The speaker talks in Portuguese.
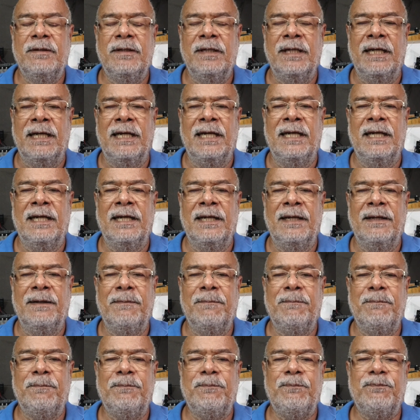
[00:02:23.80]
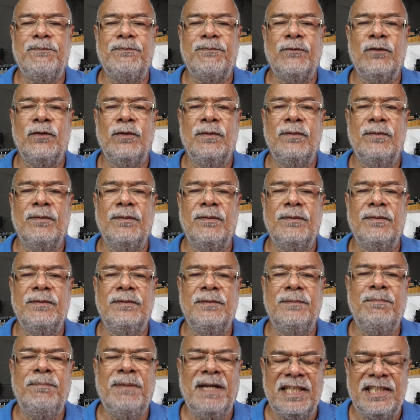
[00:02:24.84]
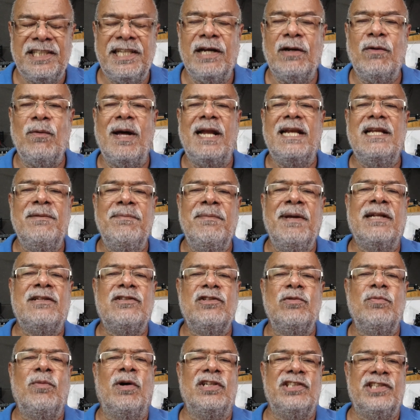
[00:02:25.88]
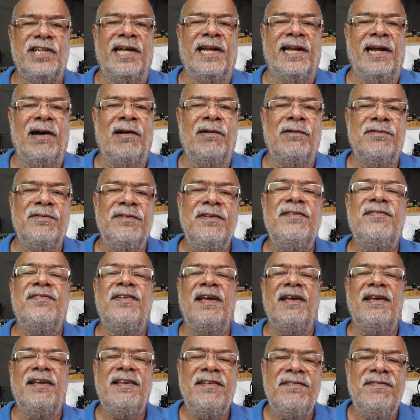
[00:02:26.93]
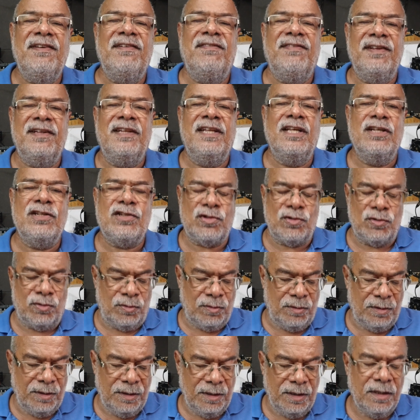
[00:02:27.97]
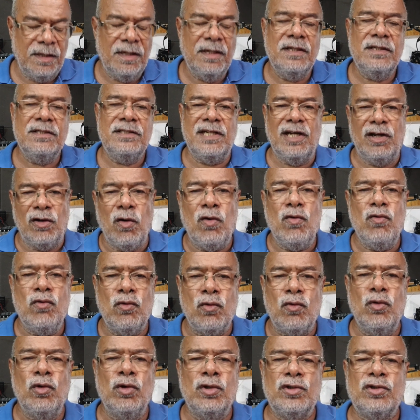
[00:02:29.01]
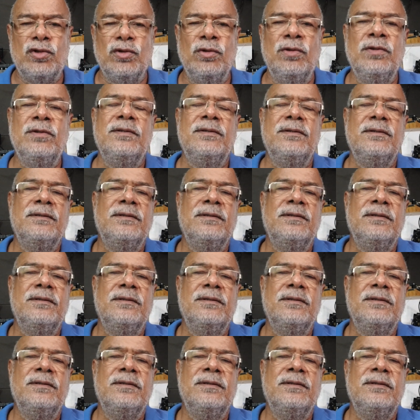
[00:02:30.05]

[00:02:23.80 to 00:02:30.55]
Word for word: é, mexer com alimentos de modo geral, viver e vive disso. Chegou um curso